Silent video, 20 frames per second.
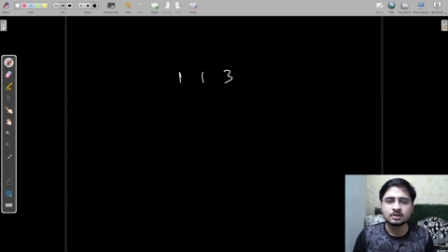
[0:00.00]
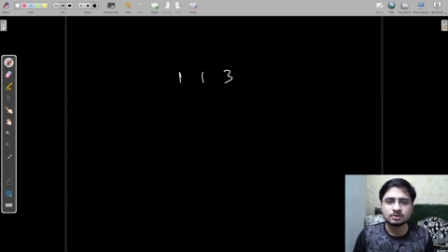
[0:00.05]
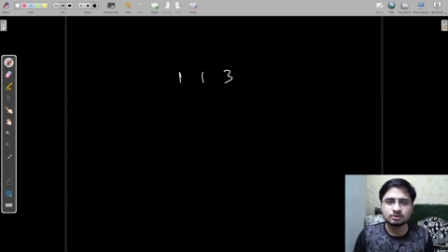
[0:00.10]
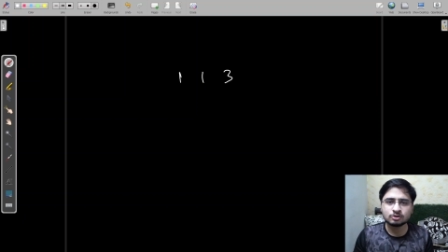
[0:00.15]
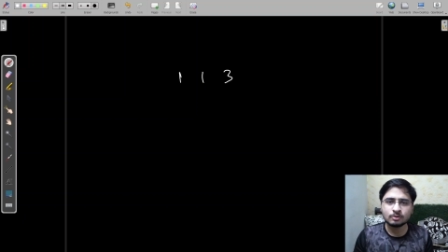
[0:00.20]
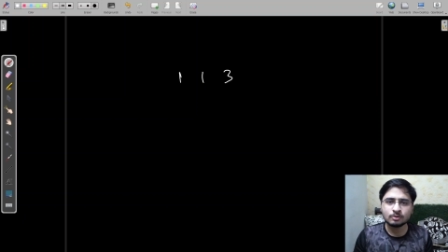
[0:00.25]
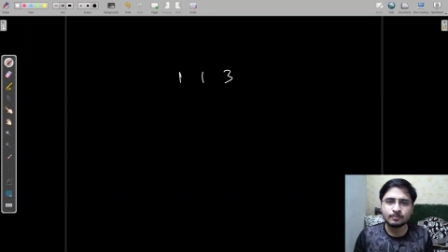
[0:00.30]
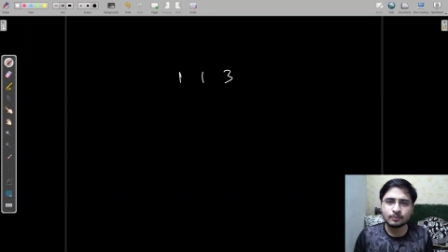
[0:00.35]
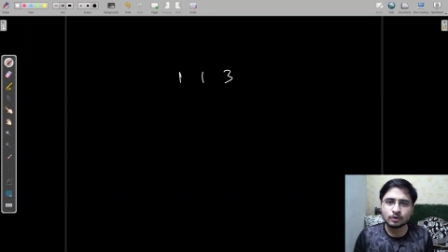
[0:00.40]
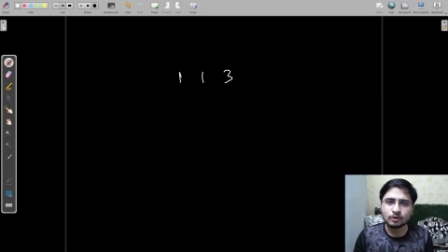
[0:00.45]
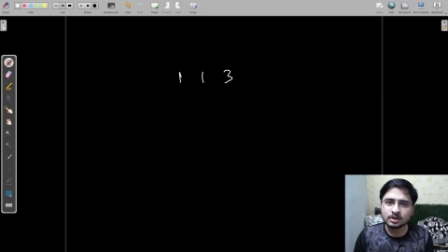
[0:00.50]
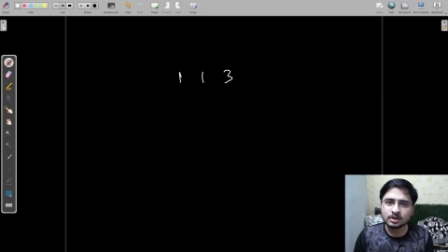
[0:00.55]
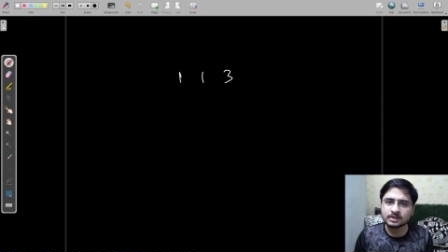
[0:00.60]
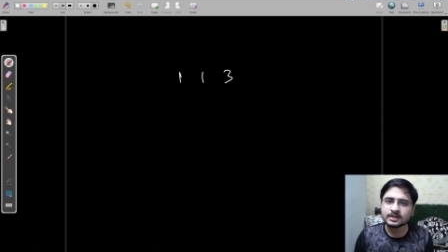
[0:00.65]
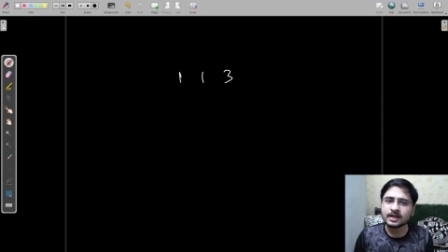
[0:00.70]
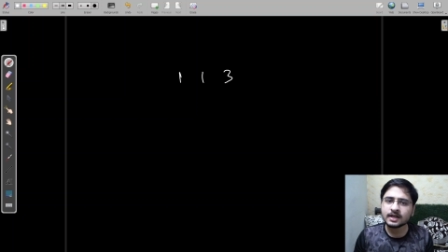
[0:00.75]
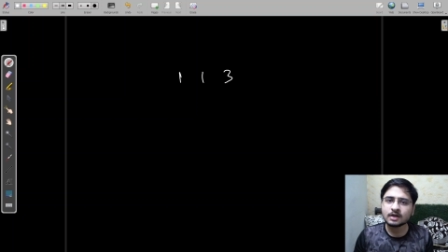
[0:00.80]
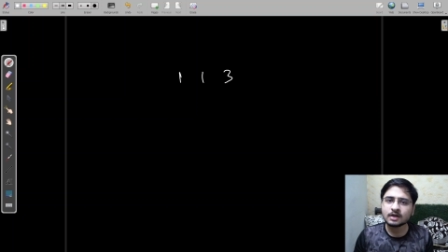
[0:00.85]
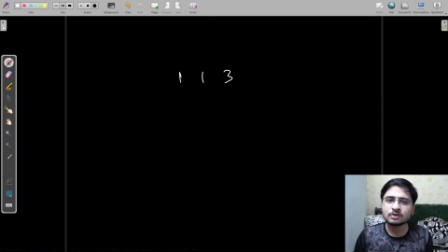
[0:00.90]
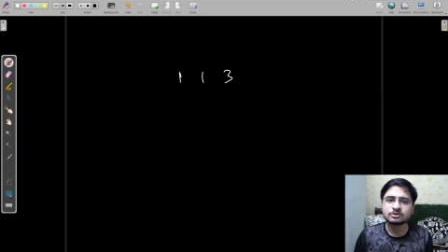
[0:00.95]
जो प्रोडक्ट
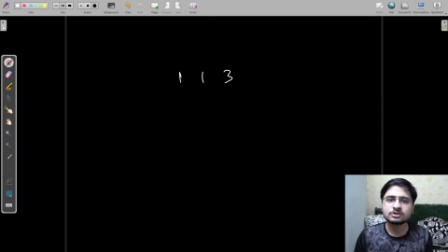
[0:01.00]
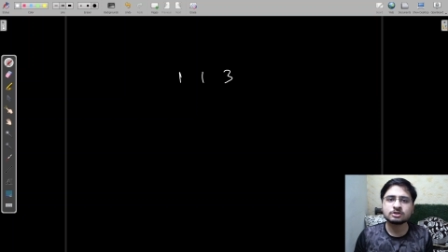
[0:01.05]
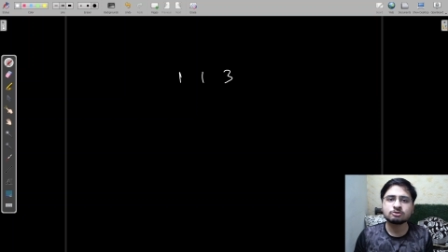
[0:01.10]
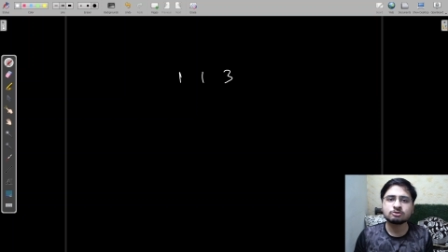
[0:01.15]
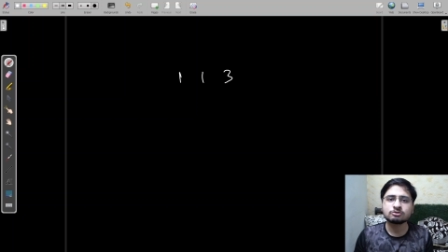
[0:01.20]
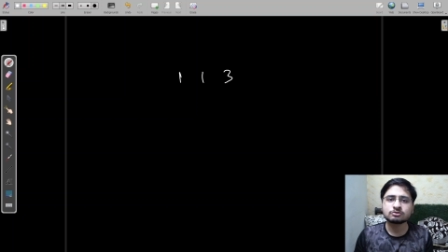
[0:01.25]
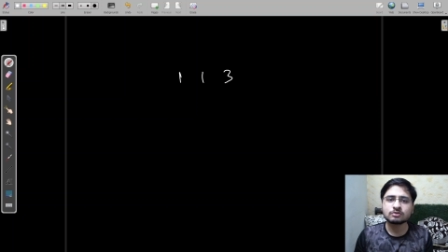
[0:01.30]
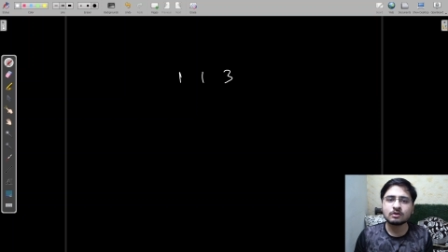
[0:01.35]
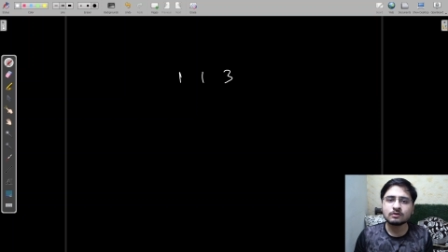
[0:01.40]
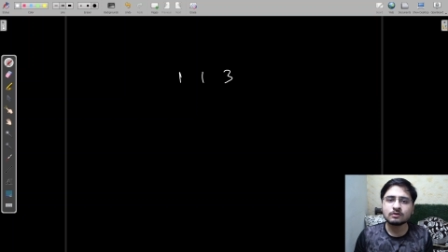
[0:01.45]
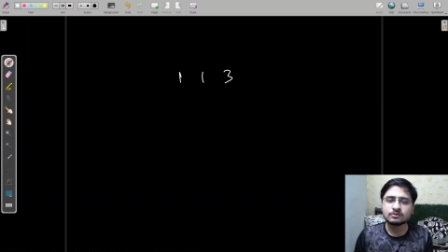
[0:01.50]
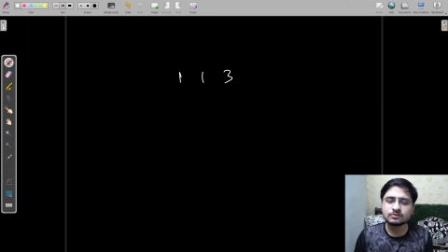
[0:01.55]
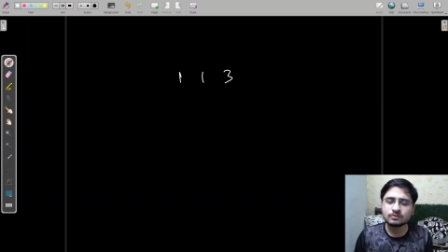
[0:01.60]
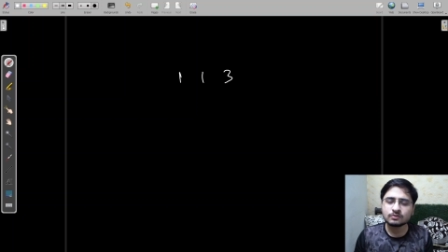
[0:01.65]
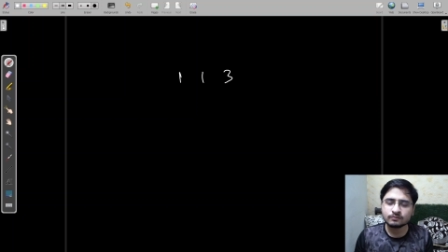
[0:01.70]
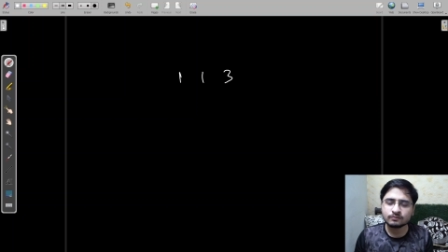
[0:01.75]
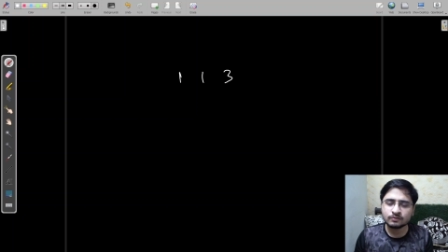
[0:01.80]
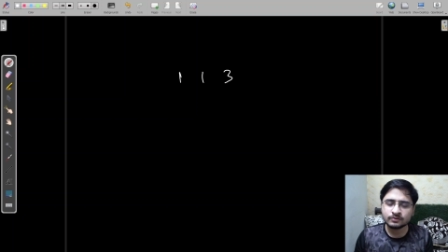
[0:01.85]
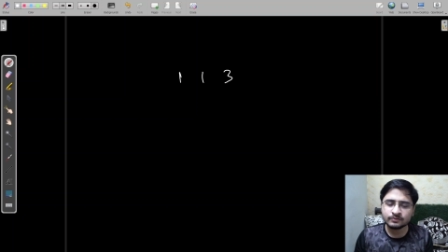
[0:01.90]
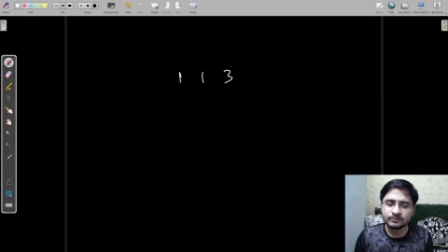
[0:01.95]
आएगा उस सीक्वेंस का उस
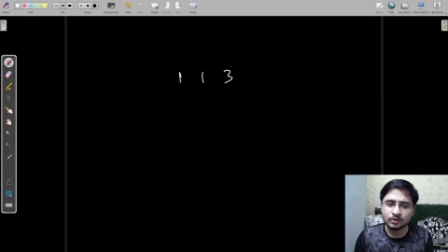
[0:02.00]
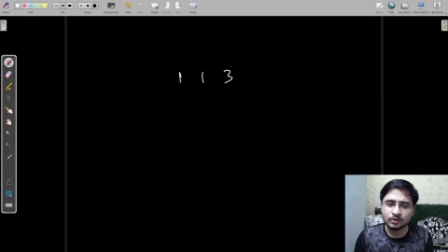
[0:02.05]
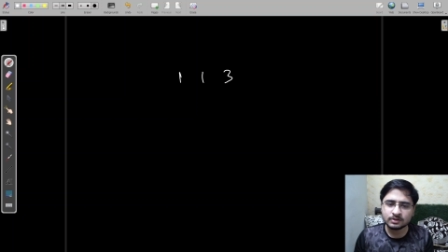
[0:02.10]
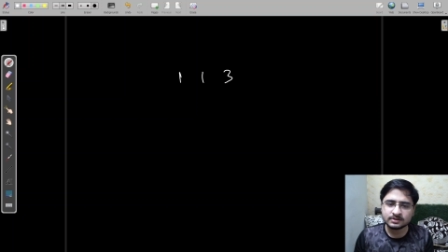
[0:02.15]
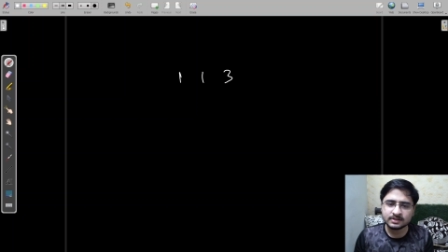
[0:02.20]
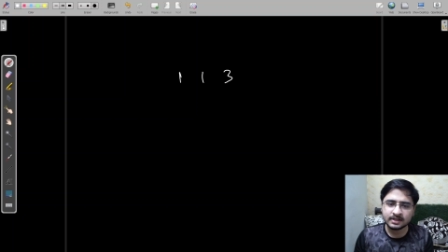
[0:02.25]
वो इस